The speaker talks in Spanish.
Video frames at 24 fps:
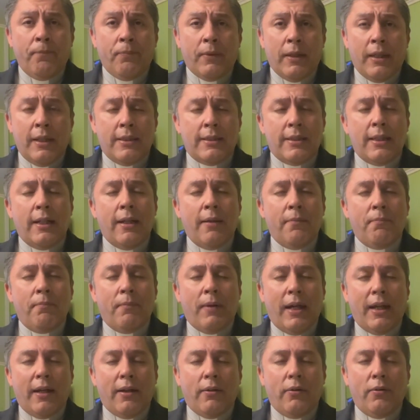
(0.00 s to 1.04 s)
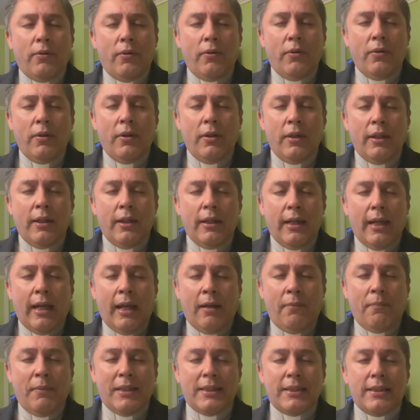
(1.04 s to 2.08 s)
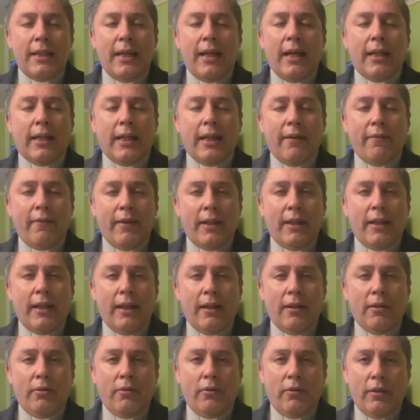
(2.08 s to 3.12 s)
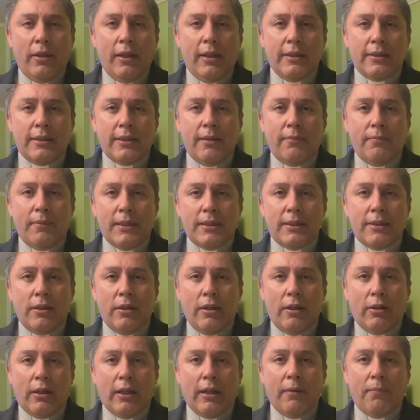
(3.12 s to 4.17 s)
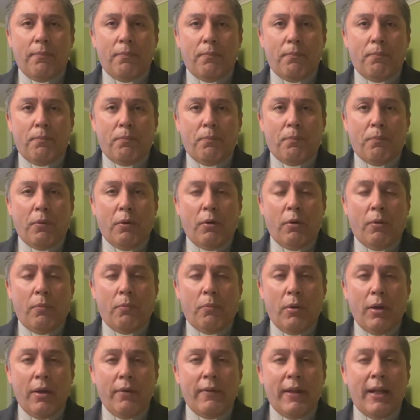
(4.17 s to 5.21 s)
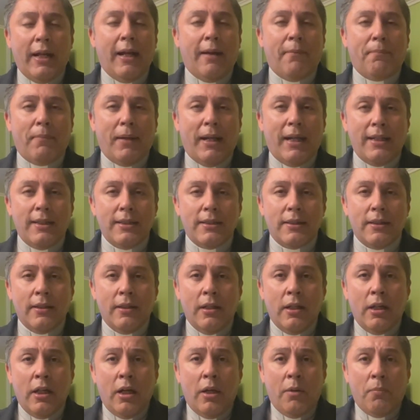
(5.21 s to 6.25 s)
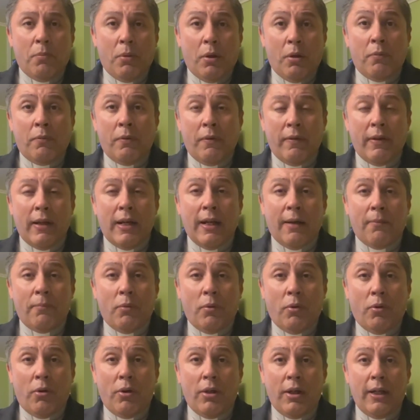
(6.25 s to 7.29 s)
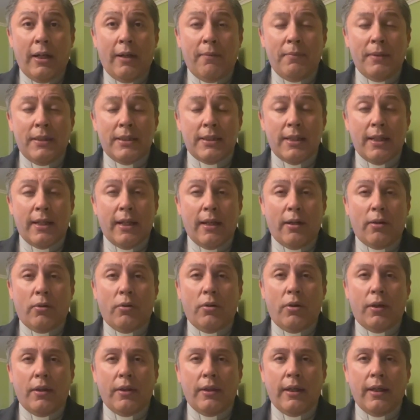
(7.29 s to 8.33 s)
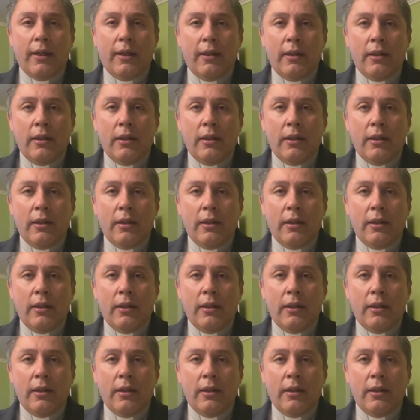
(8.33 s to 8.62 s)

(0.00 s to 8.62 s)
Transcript: Y sin embargo, el Mesías que ha venido es el Mesías que promueve la paz, promueve el amor, la misericordia.